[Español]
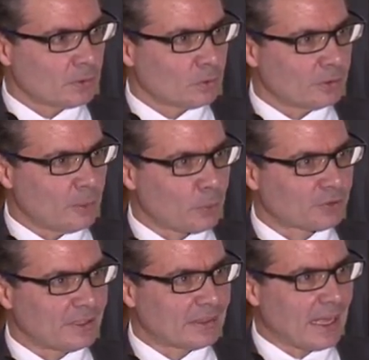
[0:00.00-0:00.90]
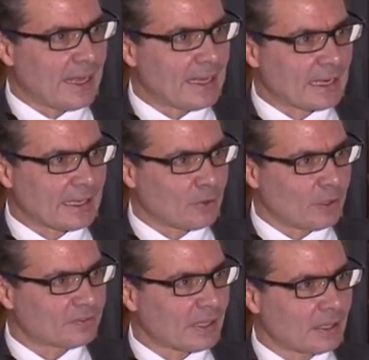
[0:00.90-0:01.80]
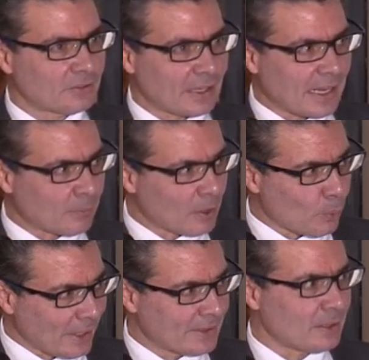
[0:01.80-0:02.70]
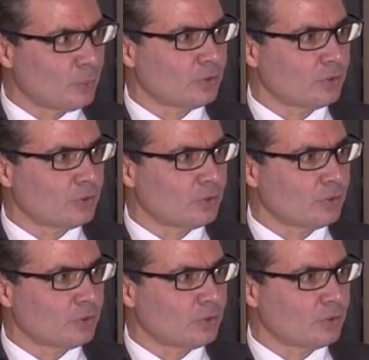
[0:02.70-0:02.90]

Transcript: donde el porcentaje de la región está cercano al 40%.